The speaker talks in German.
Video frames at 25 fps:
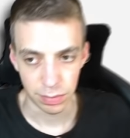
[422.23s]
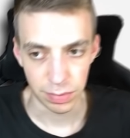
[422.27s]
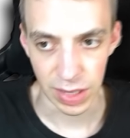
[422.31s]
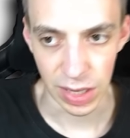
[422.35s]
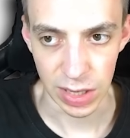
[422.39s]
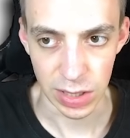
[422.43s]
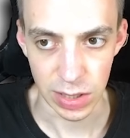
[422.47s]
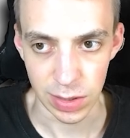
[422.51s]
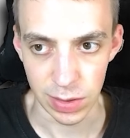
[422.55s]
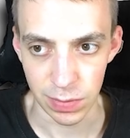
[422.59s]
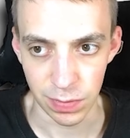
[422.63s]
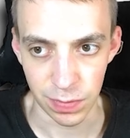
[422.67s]

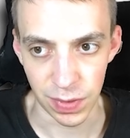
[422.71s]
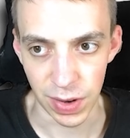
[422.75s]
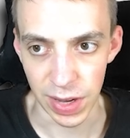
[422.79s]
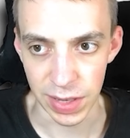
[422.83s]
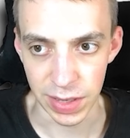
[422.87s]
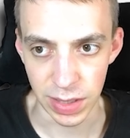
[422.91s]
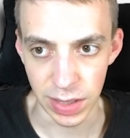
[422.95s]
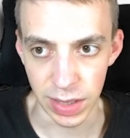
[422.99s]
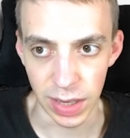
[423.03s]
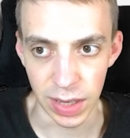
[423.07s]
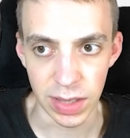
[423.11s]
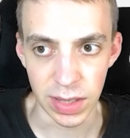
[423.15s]
das,
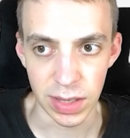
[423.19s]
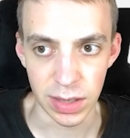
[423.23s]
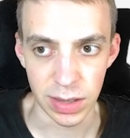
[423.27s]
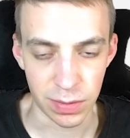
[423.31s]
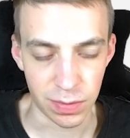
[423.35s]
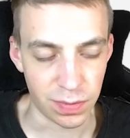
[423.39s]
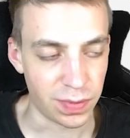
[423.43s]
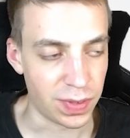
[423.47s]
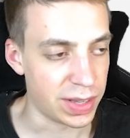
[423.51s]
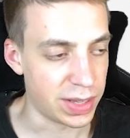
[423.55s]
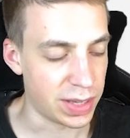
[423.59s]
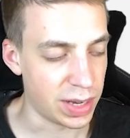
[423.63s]
was, ich
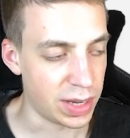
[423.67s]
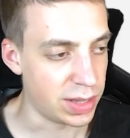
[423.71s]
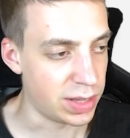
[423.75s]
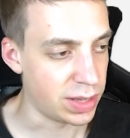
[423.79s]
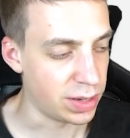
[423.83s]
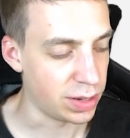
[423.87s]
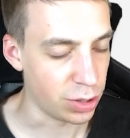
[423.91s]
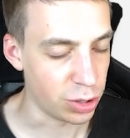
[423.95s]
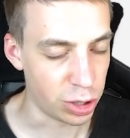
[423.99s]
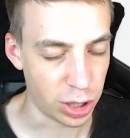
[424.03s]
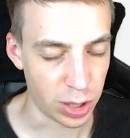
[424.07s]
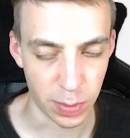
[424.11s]
jetzt, was er jetzt
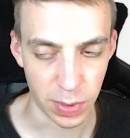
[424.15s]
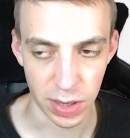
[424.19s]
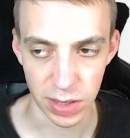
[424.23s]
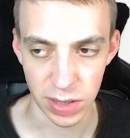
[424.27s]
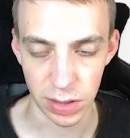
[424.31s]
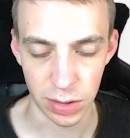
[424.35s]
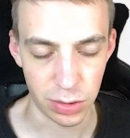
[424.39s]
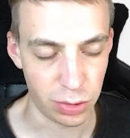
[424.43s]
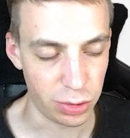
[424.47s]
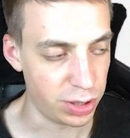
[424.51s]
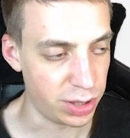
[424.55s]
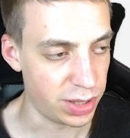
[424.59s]
hier geschrieben hat, ist
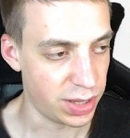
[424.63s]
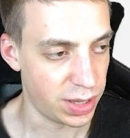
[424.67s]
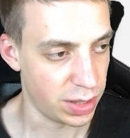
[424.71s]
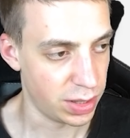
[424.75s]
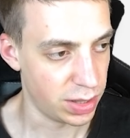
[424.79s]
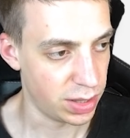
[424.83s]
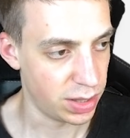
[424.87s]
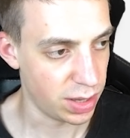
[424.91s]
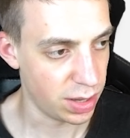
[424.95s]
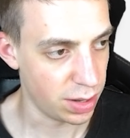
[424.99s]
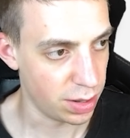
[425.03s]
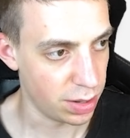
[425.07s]
natürlich
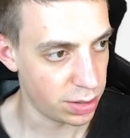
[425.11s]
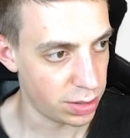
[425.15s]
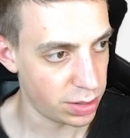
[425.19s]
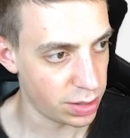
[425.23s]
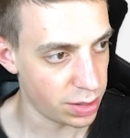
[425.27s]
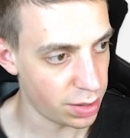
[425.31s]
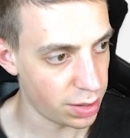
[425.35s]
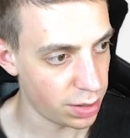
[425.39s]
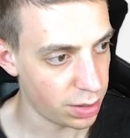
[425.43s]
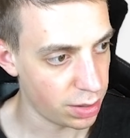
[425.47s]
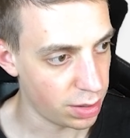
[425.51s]
zensiert,